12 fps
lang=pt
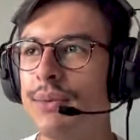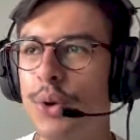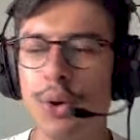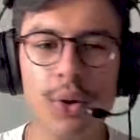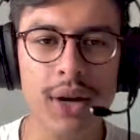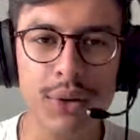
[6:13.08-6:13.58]
vou
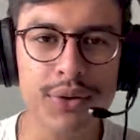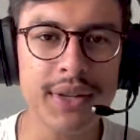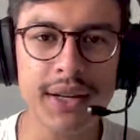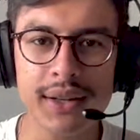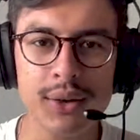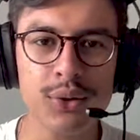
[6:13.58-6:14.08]
colocar no
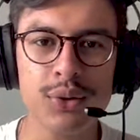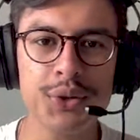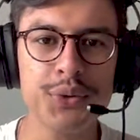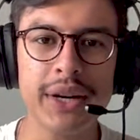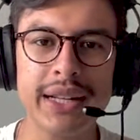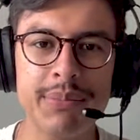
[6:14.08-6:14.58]
Instagram que eu sou
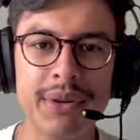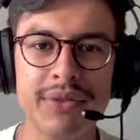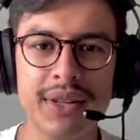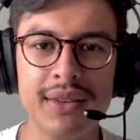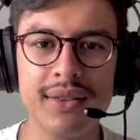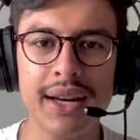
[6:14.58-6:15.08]
advogado
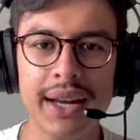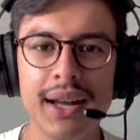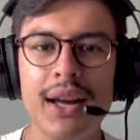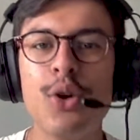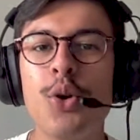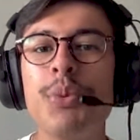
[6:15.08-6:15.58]
previdenciário,
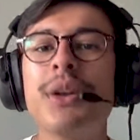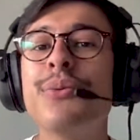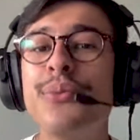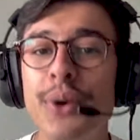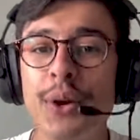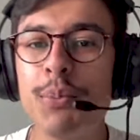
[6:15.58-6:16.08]
como que
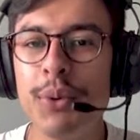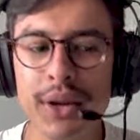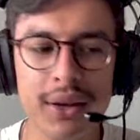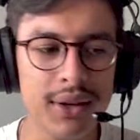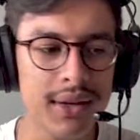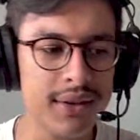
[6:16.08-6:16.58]
foi um
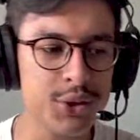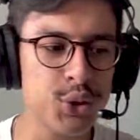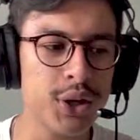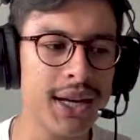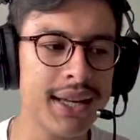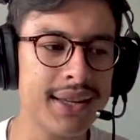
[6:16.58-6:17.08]
pouquinho dessa
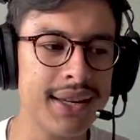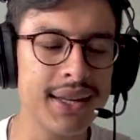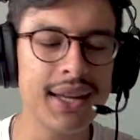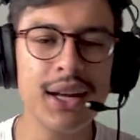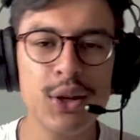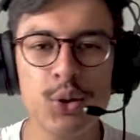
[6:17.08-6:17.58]
jornada
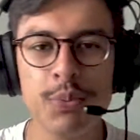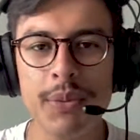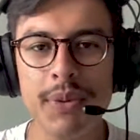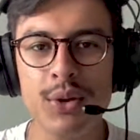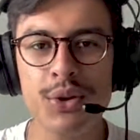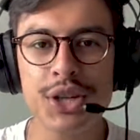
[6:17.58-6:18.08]
ali do
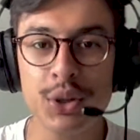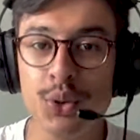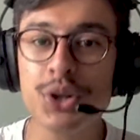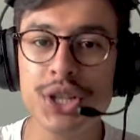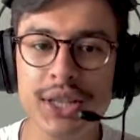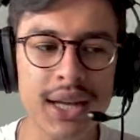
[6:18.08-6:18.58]
primeiro dia
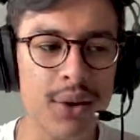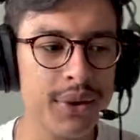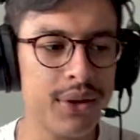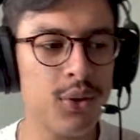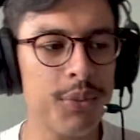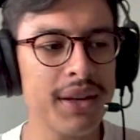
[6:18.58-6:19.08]
no digital?
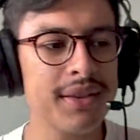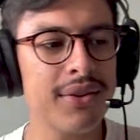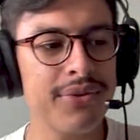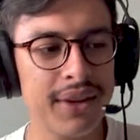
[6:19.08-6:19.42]
Então, como é que você